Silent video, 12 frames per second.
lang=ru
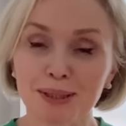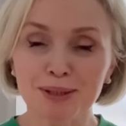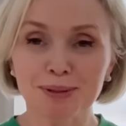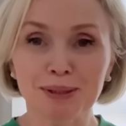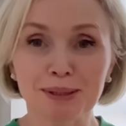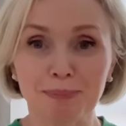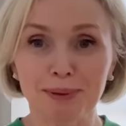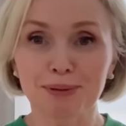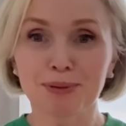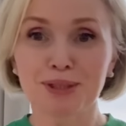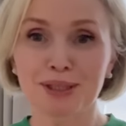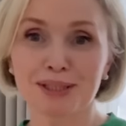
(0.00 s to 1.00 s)
что это
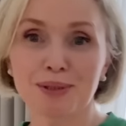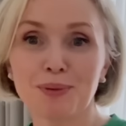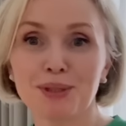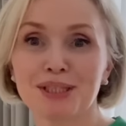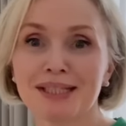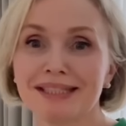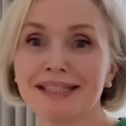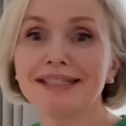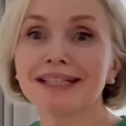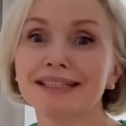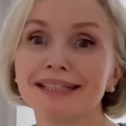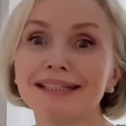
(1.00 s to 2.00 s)
получится очень
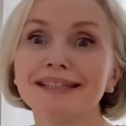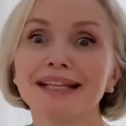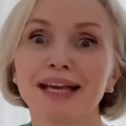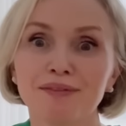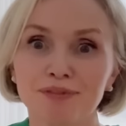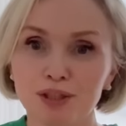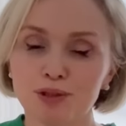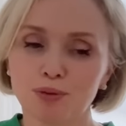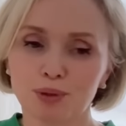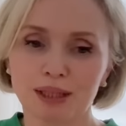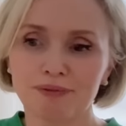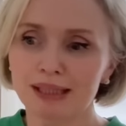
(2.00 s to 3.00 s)
сильно длинное
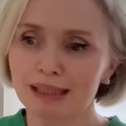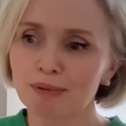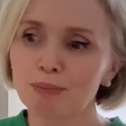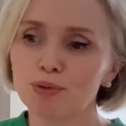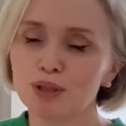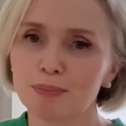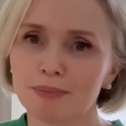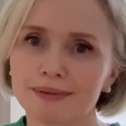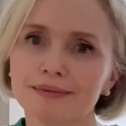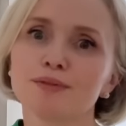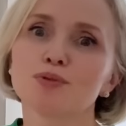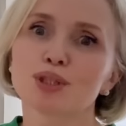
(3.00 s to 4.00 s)
видео. Наверное, мы будем
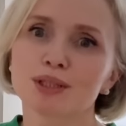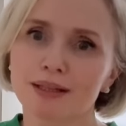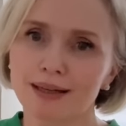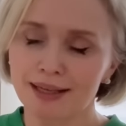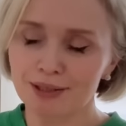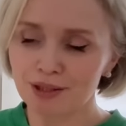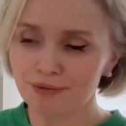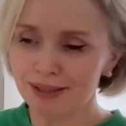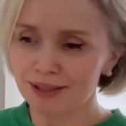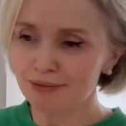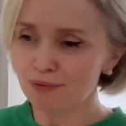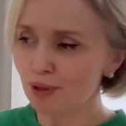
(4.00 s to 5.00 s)
уже
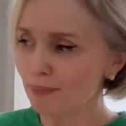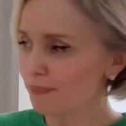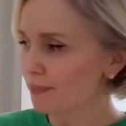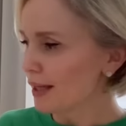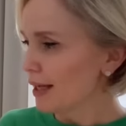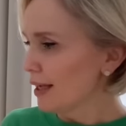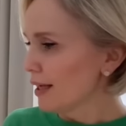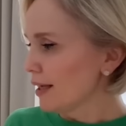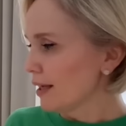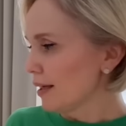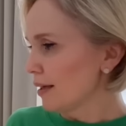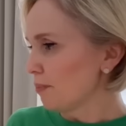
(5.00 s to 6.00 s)
заканчивать его.
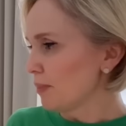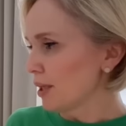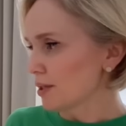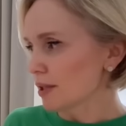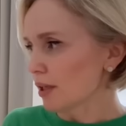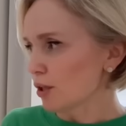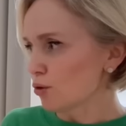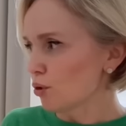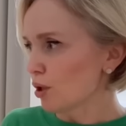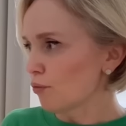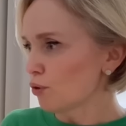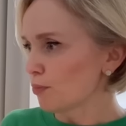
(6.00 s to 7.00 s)
Э, мне осталось
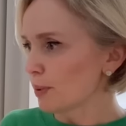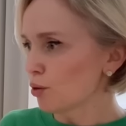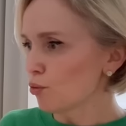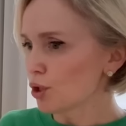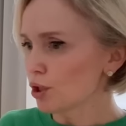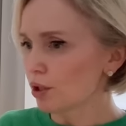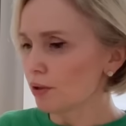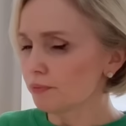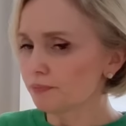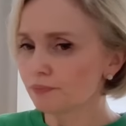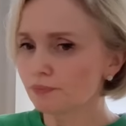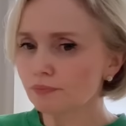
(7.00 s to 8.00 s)
только вот в прихожке.